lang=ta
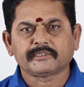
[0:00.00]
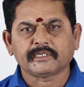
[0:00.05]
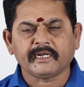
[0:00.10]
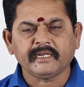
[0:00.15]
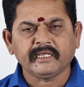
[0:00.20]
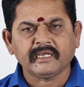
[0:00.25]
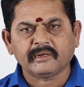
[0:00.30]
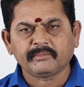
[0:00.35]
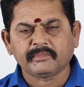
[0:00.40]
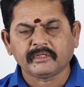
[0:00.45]

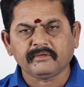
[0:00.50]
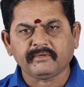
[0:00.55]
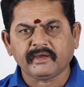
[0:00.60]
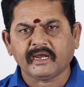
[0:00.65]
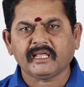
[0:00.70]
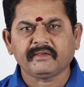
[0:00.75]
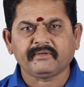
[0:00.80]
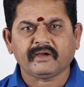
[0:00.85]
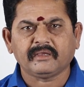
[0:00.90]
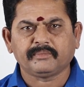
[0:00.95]
சனி என்பது
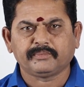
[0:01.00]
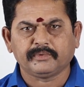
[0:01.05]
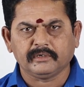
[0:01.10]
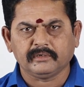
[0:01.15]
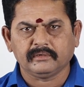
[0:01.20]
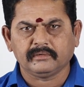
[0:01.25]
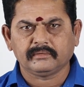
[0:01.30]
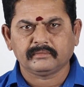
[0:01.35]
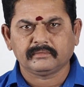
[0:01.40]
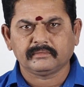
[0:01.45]
வேலை வாய்ப்பு
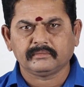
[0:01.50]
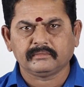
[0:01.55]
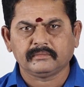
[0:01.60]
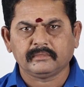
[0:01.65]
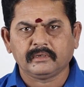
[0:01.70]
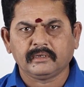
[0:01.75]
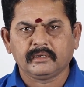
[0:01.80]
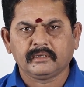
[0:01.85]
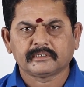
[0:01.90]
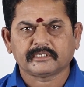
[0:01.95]

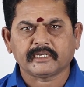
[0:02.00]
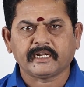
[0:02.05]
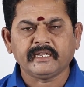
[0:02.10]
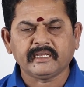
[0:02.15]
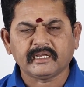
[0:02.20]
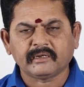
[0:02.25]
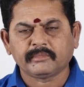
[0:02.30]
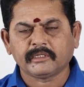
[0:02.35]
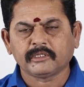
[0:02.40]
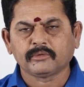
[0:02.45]
சனி
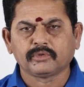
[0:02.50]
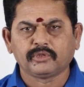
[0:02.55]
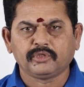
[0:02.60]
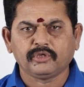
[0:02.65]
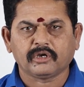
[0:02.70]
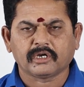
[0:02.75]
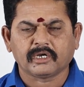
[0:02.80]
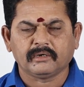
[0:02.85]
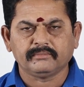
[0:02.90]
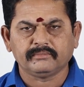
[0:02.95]
என்பது
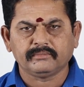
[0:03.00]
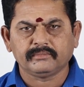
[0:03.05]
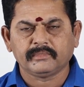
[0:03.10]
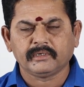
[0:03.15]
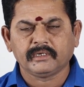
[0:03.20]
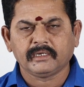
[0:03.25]
உத்தியோகம்